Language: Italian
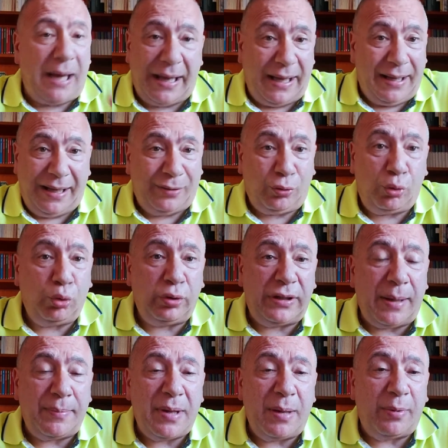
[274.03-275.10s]
e, e,
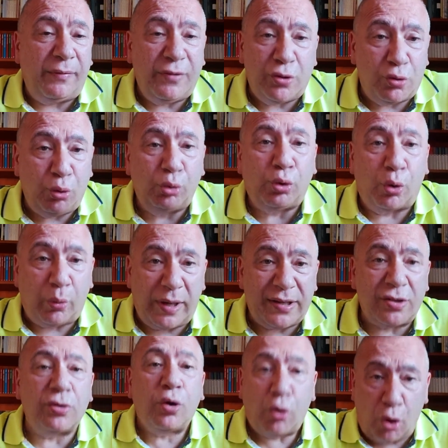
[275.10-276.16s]
tutti abbiamo vissuto
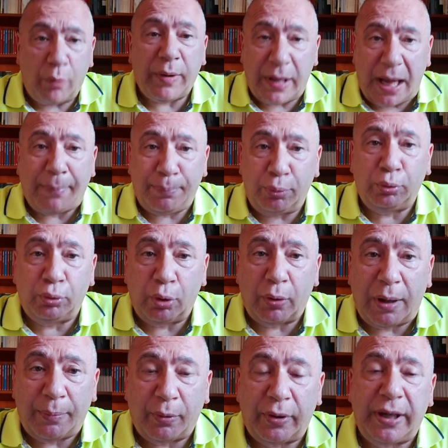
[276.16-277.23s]
questo come appunto
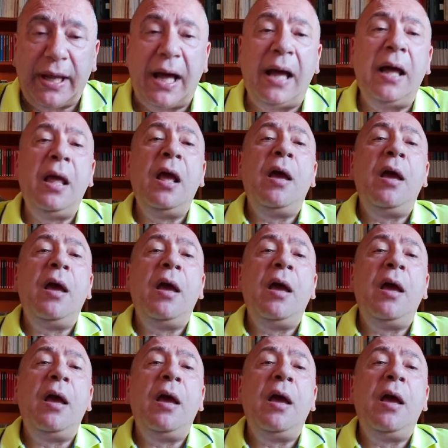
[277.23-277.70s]
una poria,